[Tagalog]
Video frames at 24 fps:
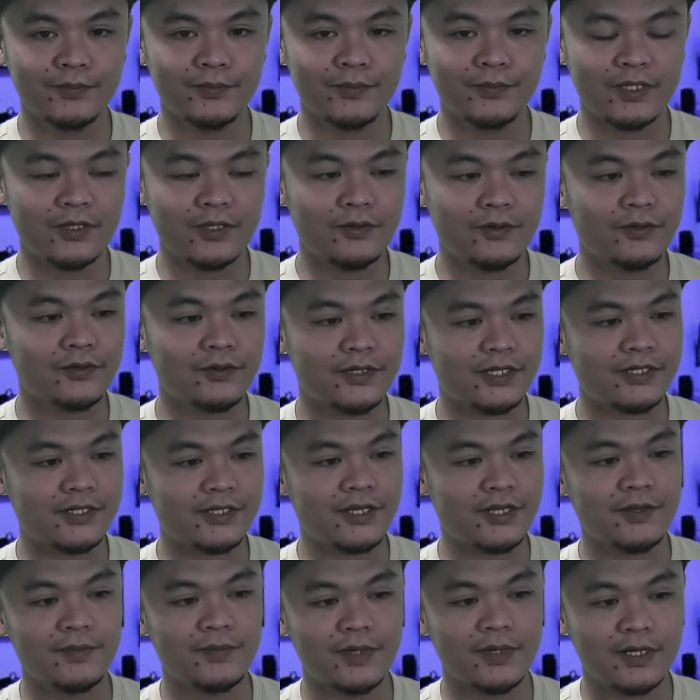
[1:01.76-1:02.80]
kinakorek
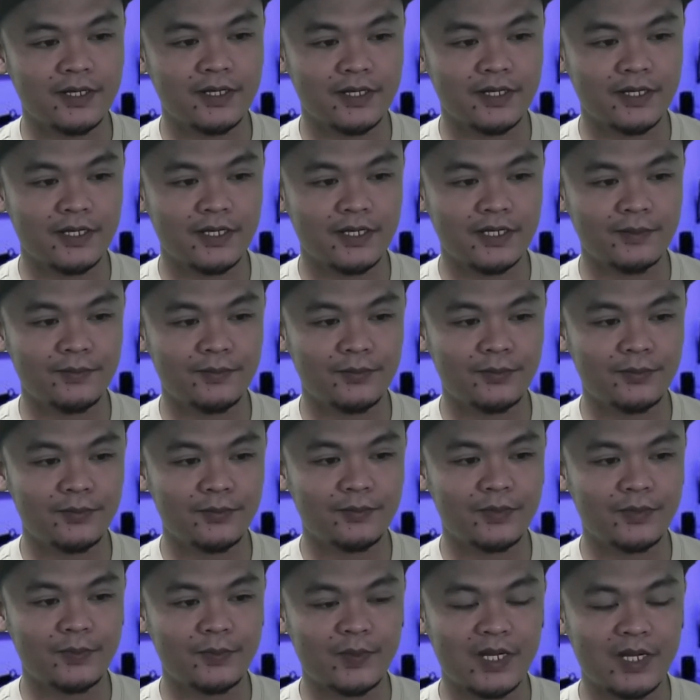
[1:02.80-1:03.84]
niya yung mga
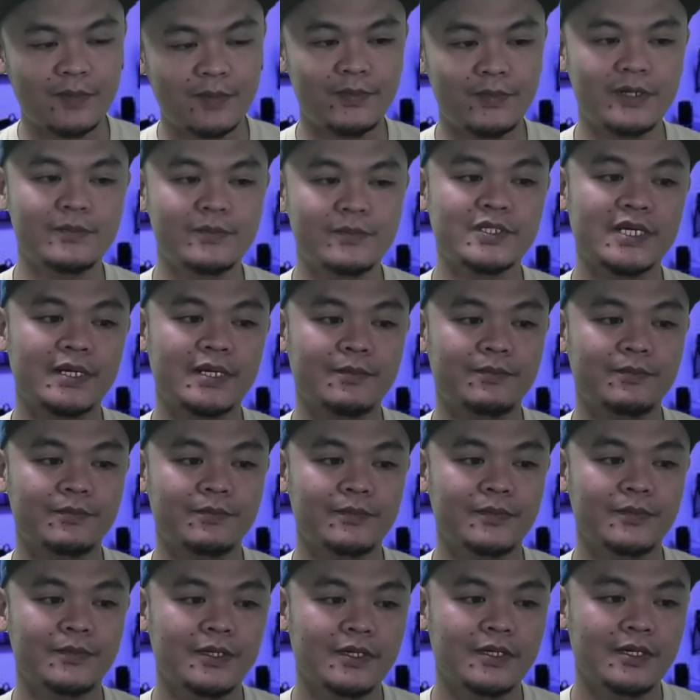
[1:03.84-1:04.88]
problem sa
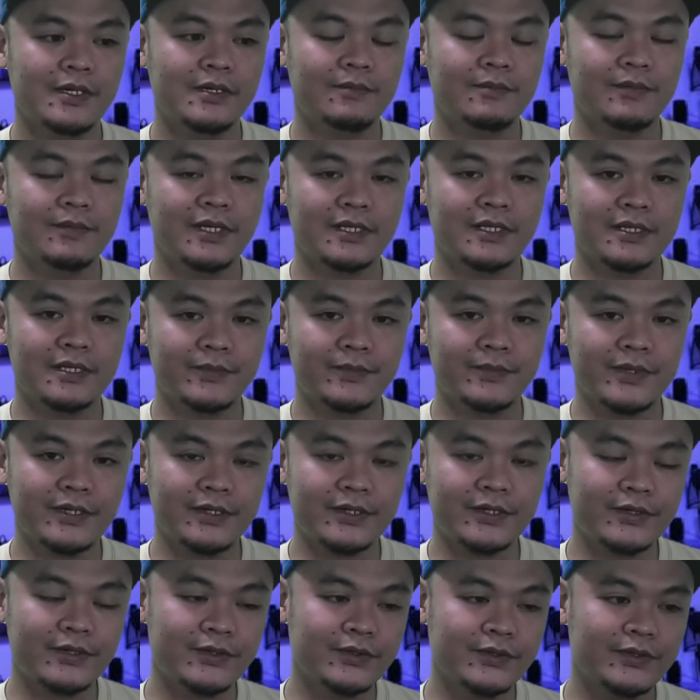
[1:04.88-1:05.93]
monthly
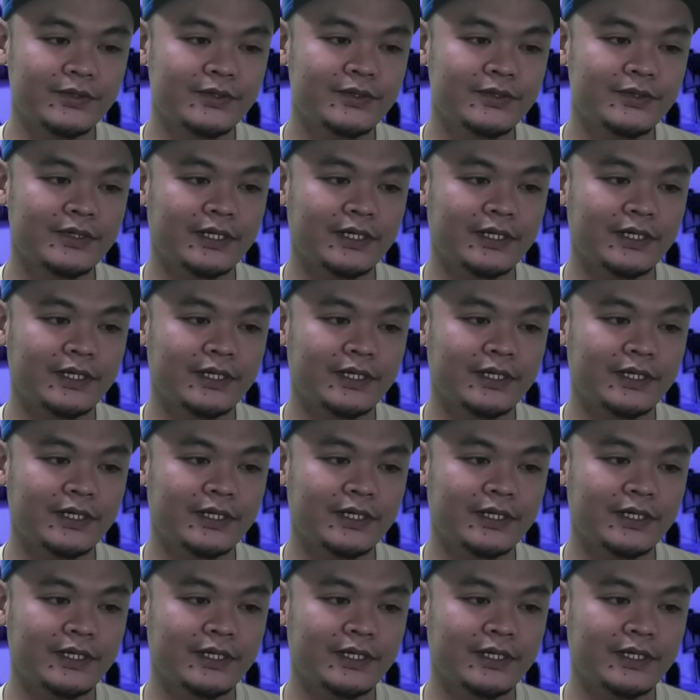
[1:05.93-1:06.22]
period,